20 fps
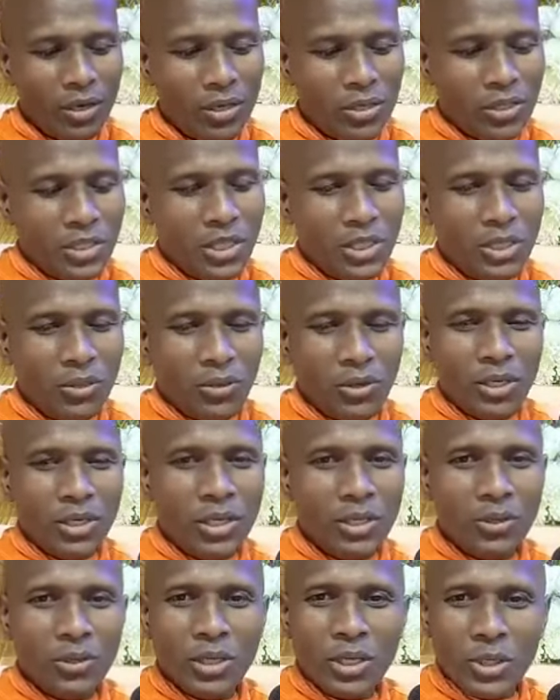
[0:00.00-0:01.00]
হিস্ট্রিতে
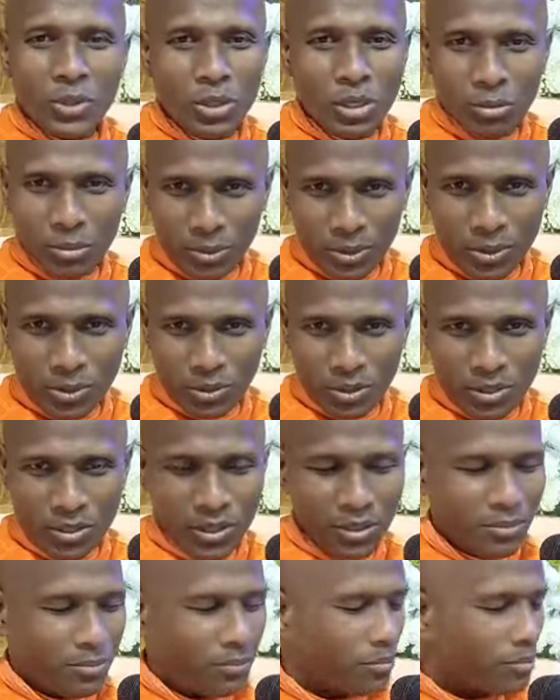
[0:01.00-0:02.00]
অনেকে অনেক কিছু লিপিবদ্ধ করেছেন